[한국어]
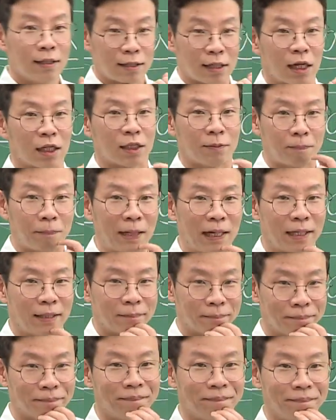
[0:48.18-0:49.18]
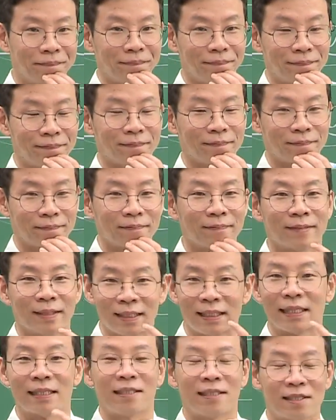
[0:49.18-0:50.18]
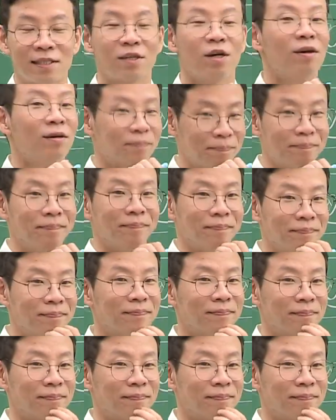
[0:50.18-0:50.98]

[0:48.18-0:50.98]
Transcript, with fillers: 48. 음. 자신 있어? 음.